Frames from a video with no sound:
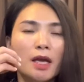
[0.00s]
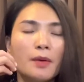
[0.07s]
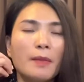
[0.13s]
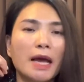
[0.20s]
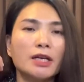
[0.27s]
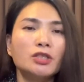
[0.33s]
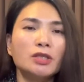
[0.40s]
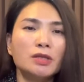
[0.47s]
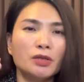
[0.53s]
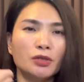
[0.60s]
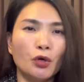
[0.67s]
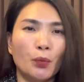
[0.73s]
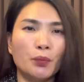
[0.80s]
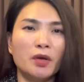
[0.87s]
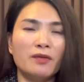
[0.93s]
Thì bạn sử
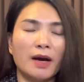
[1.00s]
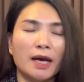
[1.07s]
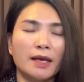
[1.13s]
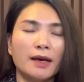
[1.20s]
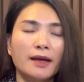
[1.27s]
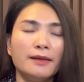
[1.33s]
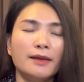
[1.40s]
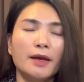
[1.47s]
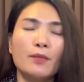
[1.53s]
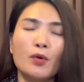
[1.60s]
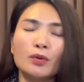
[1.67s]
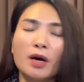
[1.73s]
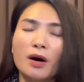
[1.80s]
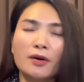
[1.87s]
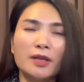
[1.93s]
dụng như vậy á, thì
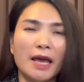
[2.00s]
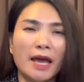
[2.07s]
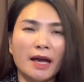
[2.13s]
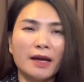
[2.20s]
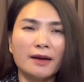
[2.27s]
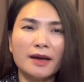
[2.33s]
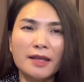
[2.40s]
một thời gian á,